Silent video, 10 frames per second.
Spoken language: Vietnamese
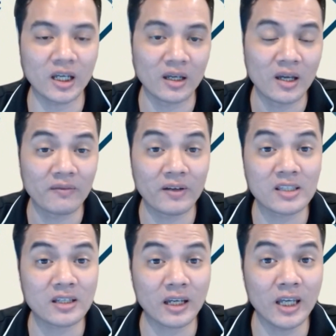người,
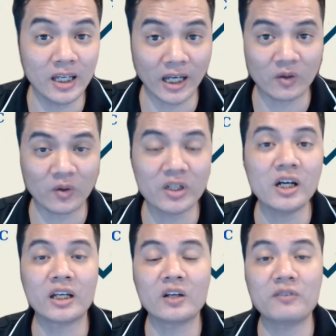và cái hình ảnh con
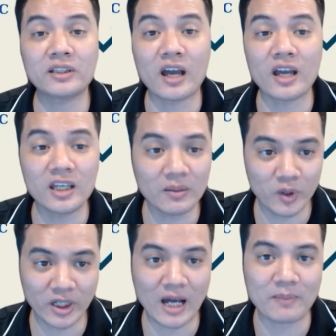người đấy nó phải thể
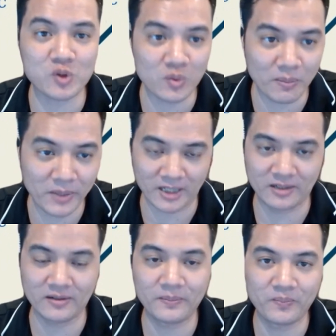hiện một cái cảm xúc đặc biệt,